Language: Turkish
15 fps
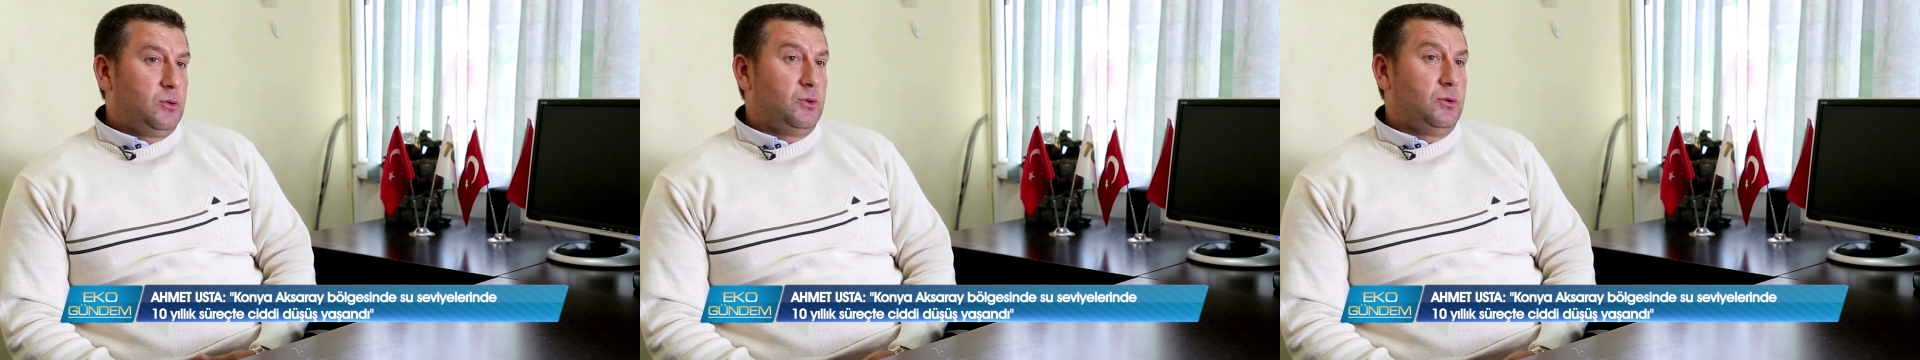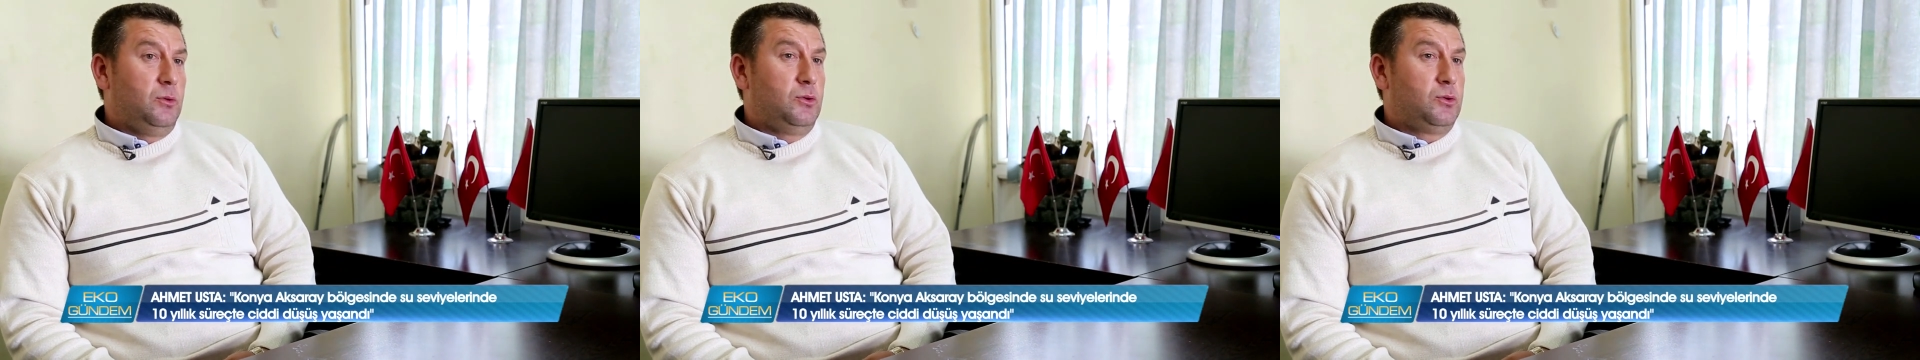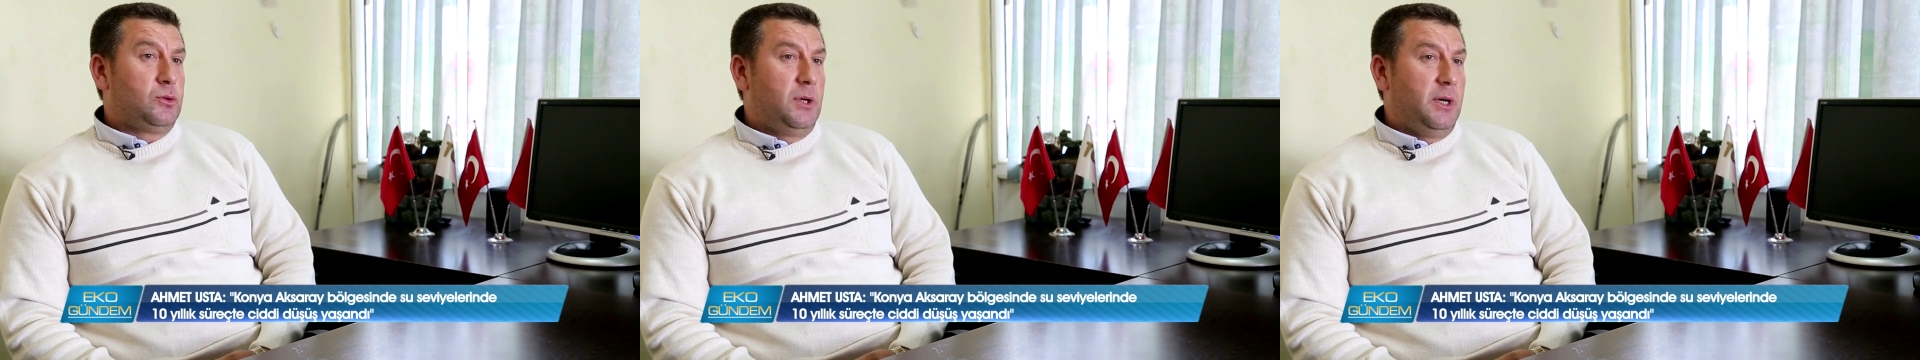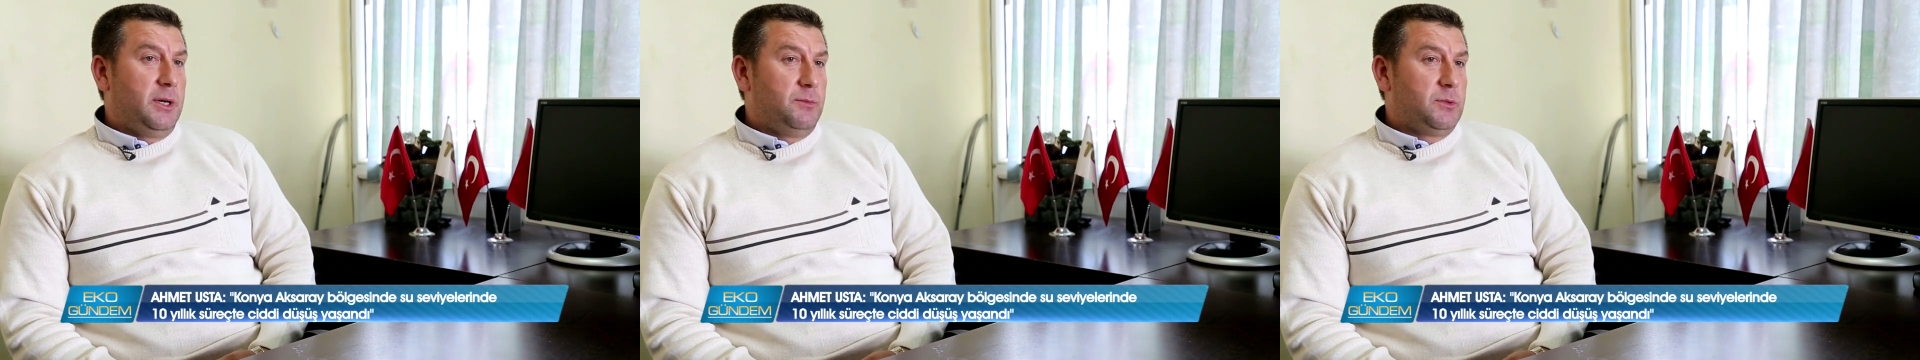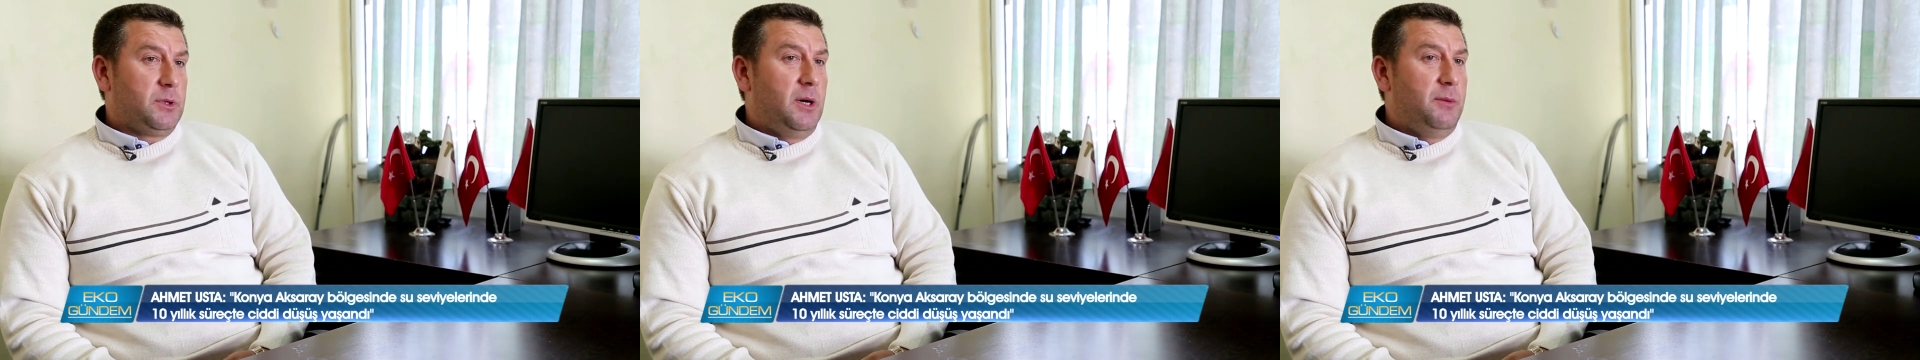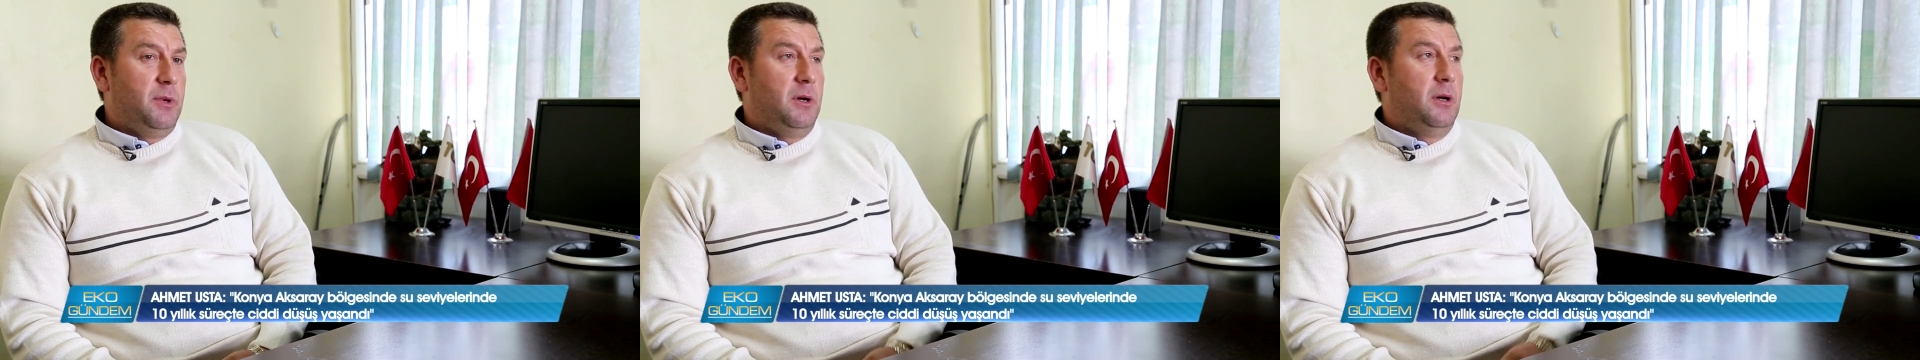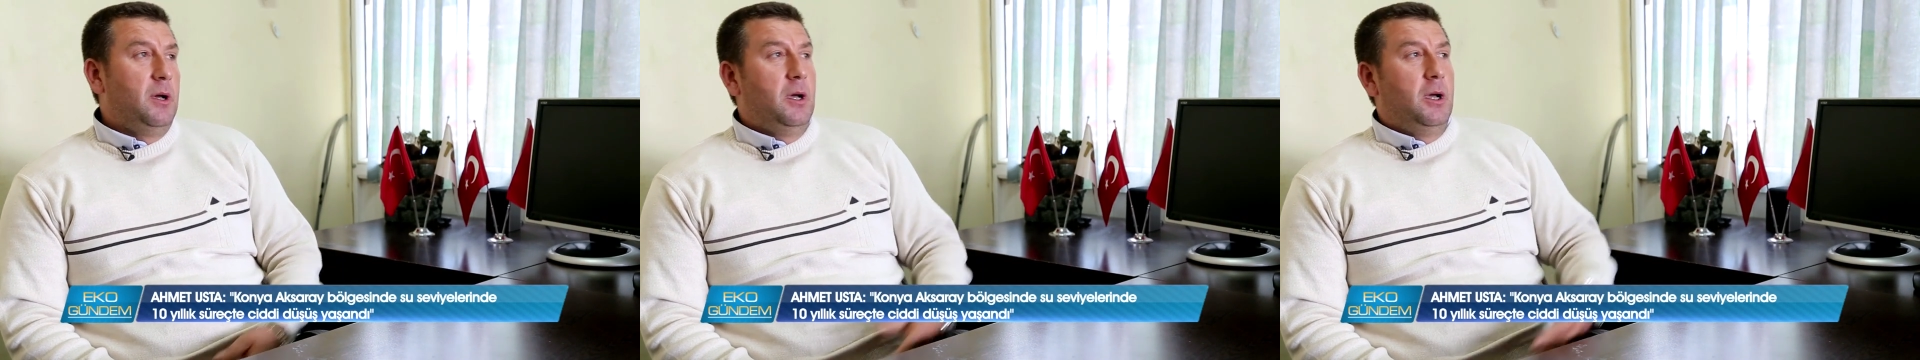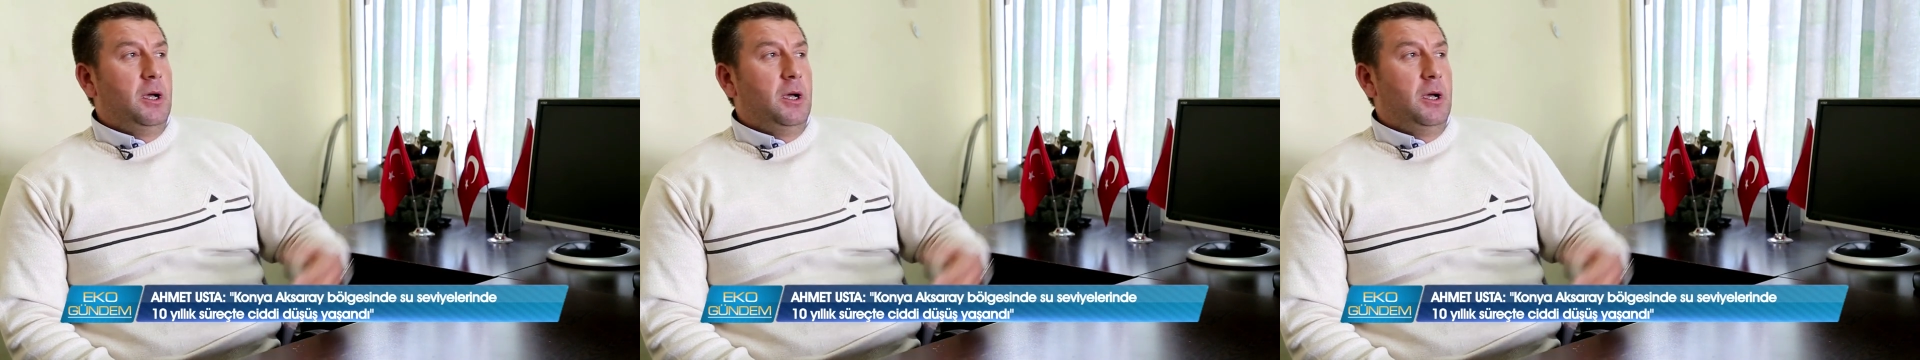Su, yüz sularımız ama